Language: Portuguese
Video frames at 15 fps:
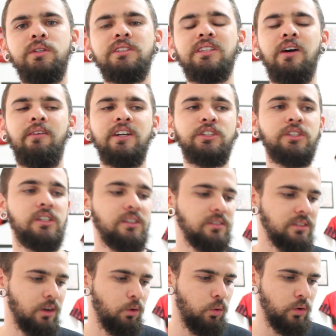Então acho que
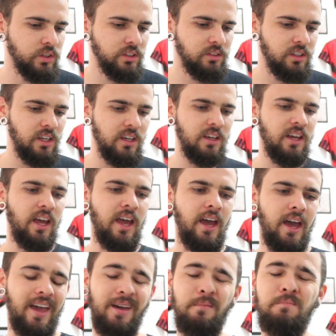são coisas que
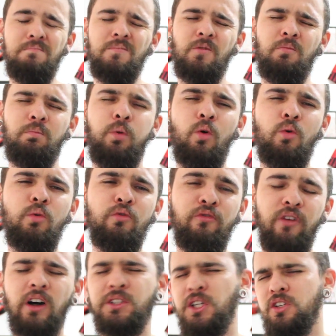é um pouco
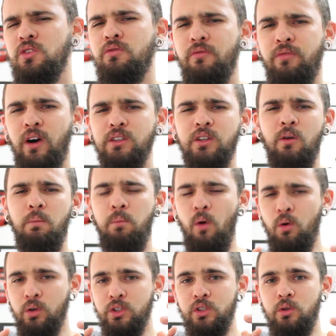falta de falta um
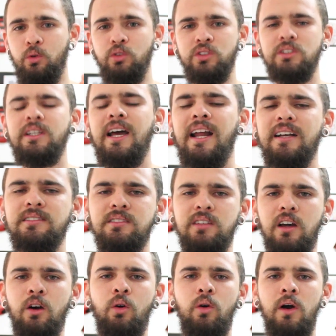pouco de
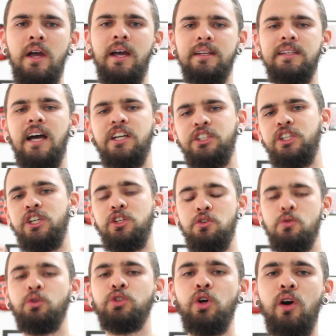consideração da gente
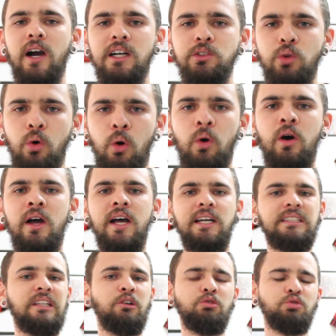com o jogador.
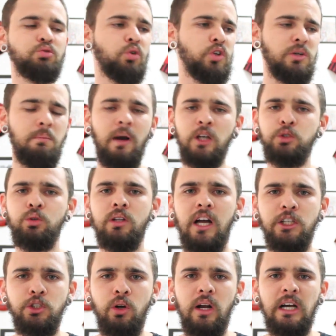Não sou de
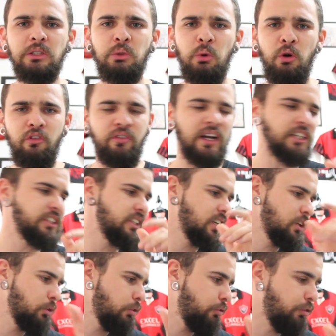bajular jogador, ficar
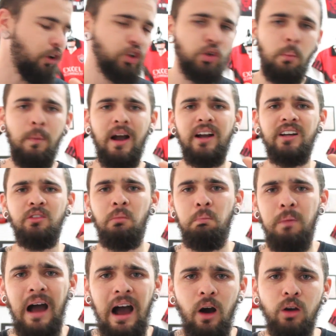tirando foto, pagando
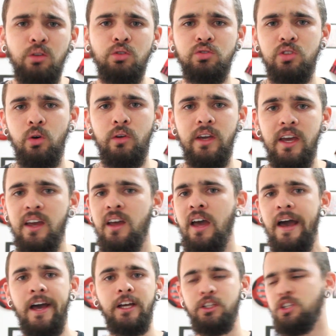pau e não sei o que.
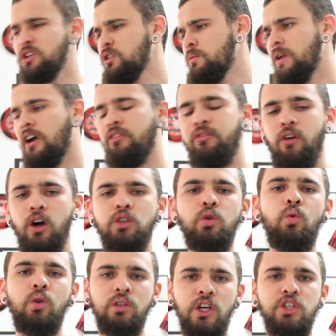Tiro minha
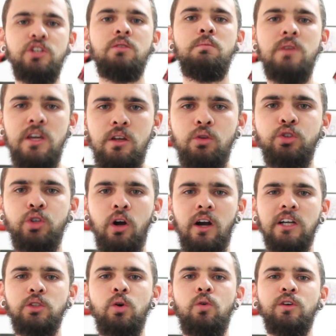foto quando admiro o
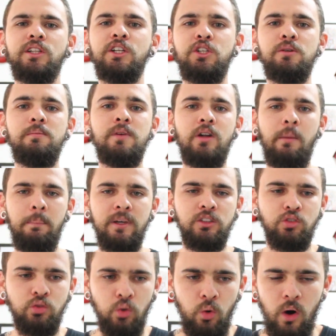jogador, quando admiro a
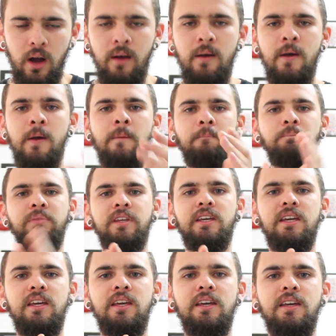pessoa
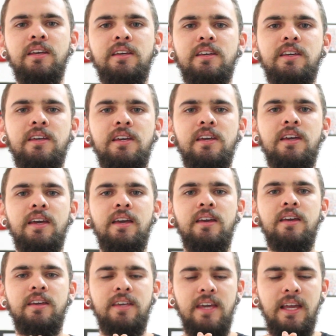que
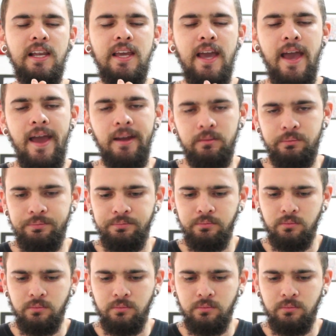que, que ele é.